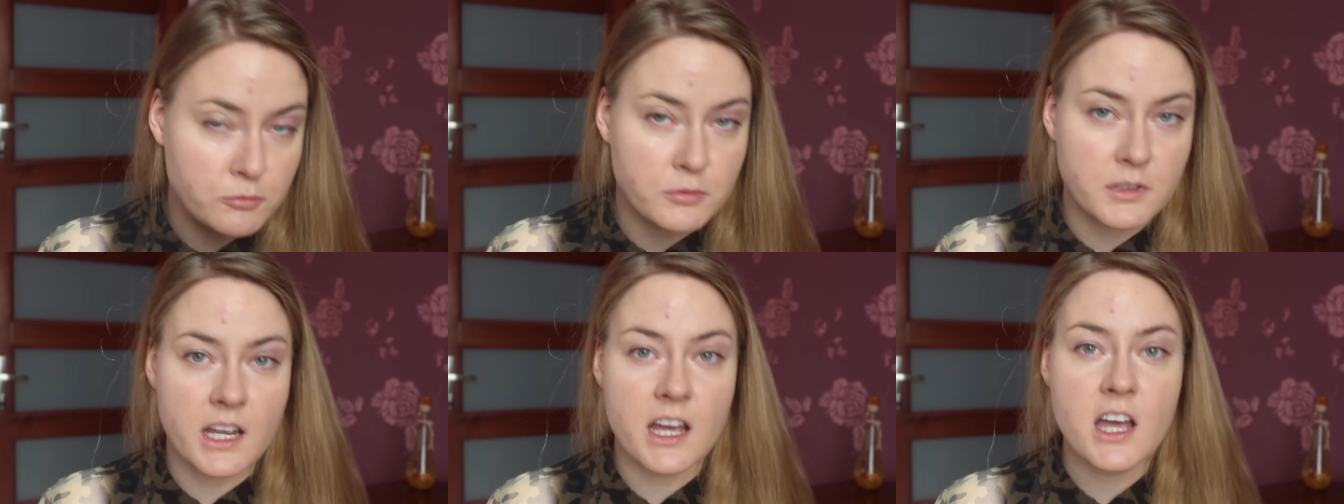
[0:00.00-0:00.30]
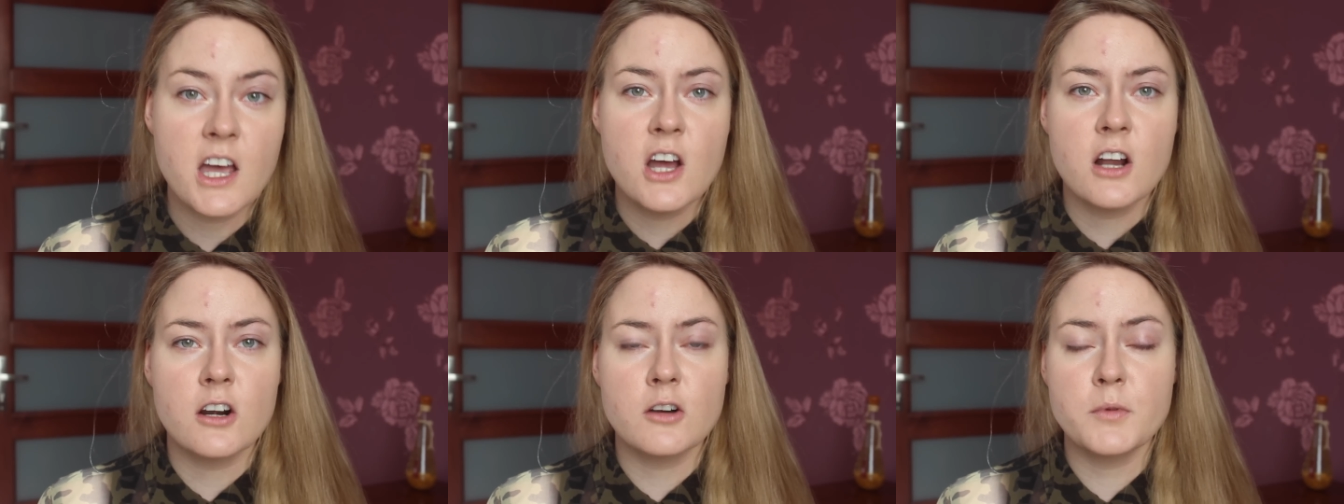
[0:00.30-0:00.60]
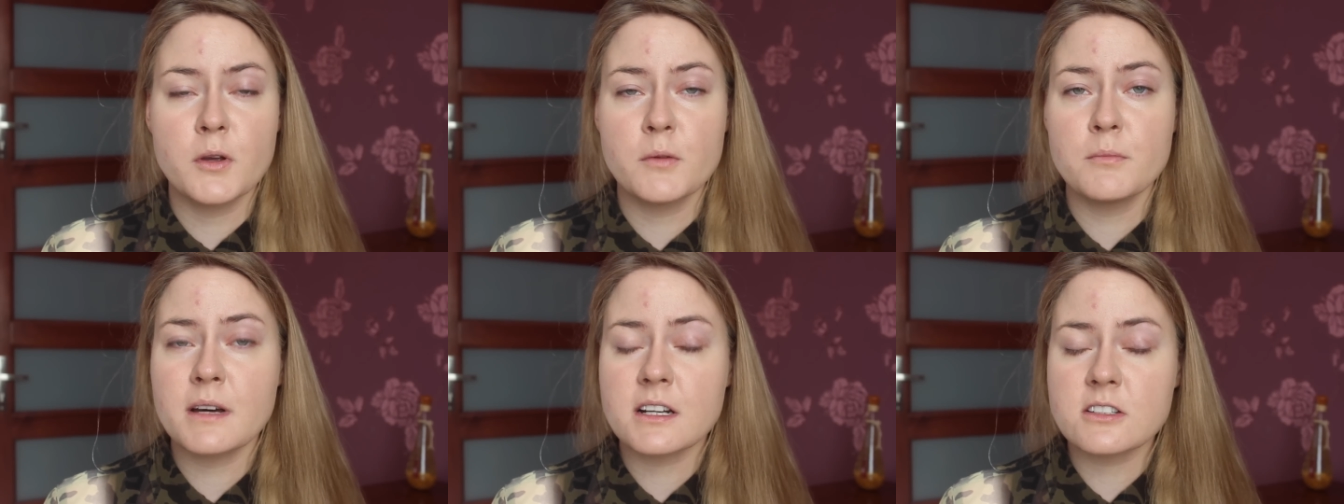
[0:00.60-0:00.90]
które
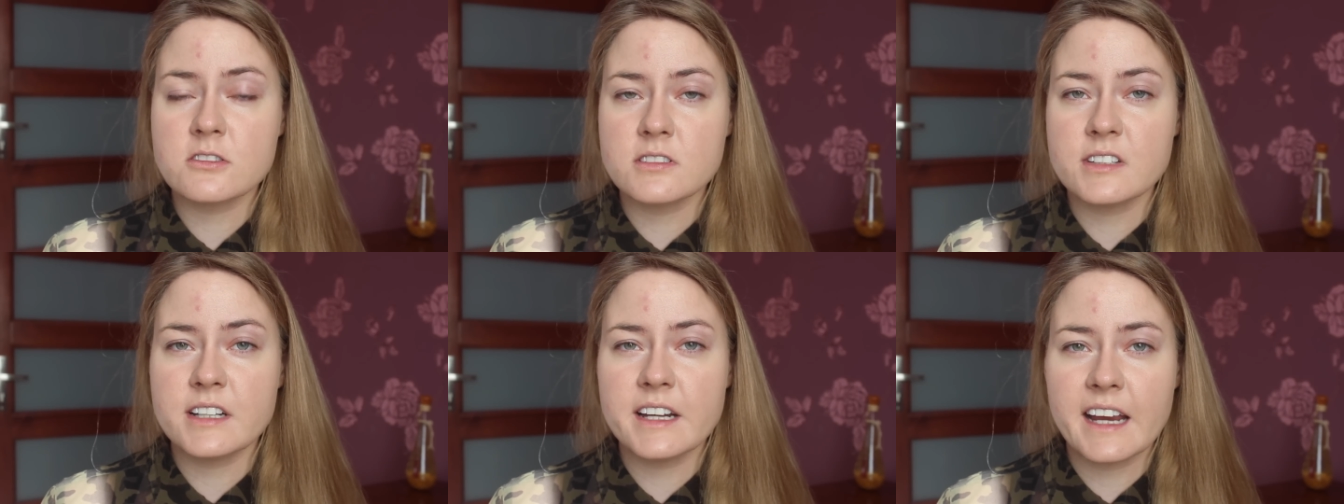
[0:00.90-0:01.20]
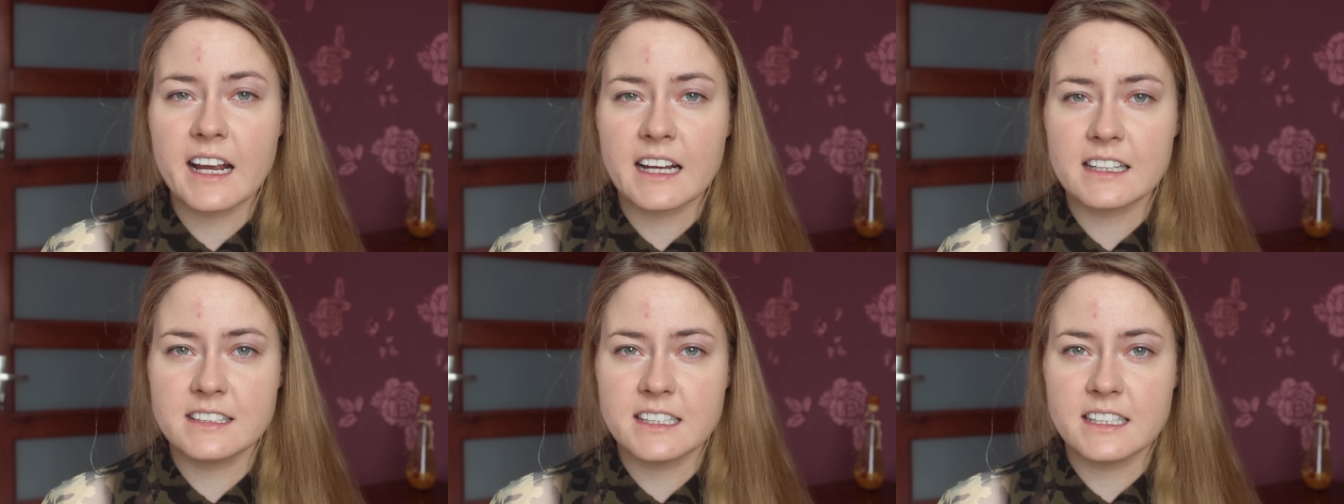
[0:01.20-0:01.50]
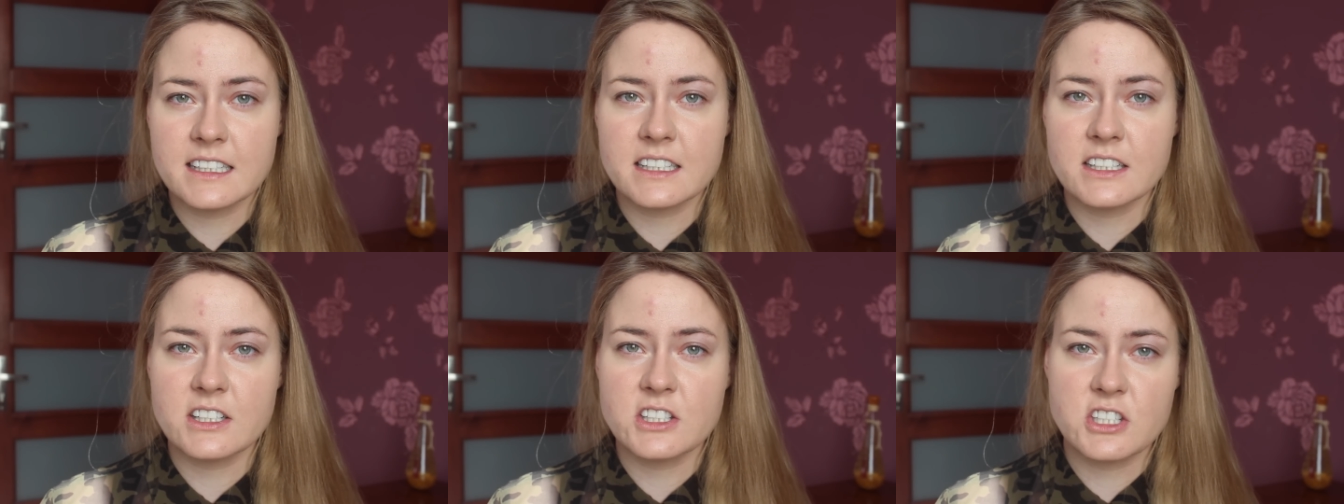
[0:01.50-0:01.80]
lubią bardzo
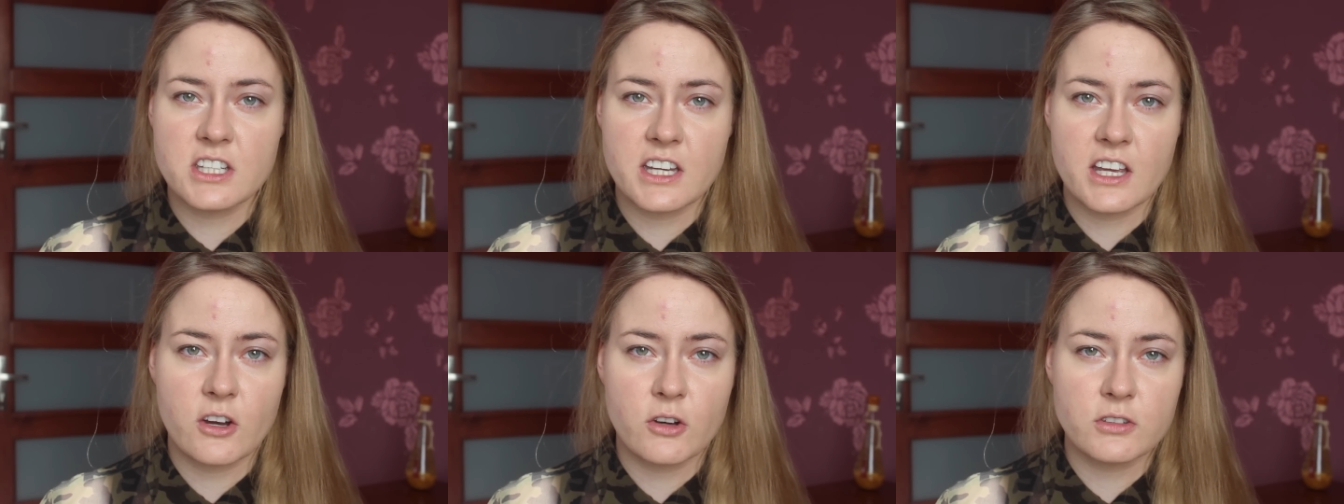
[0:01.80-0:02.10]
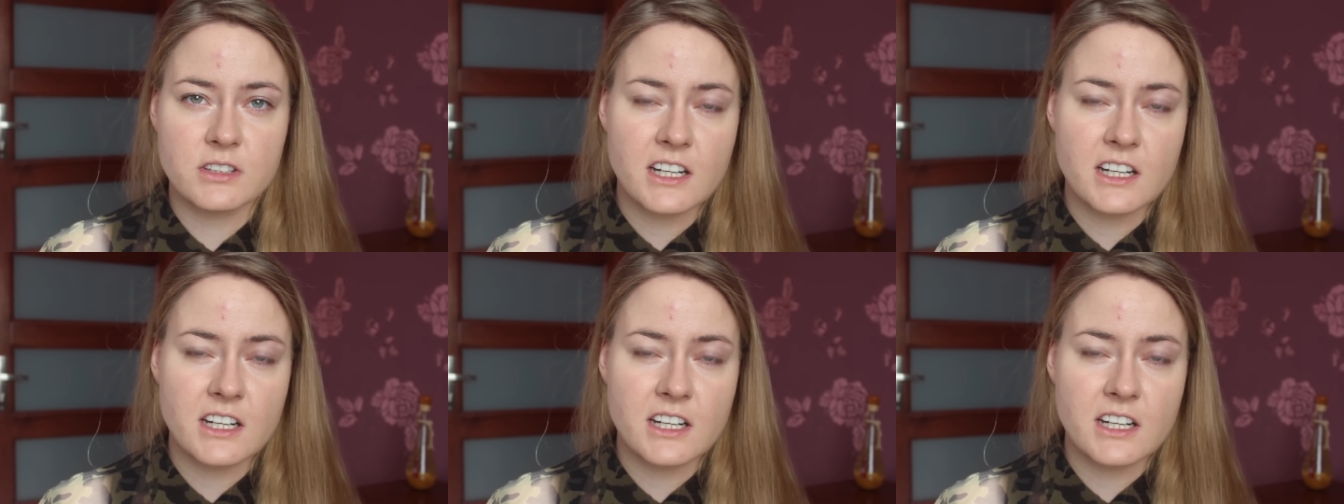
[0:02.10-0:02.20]
delikatne krycie,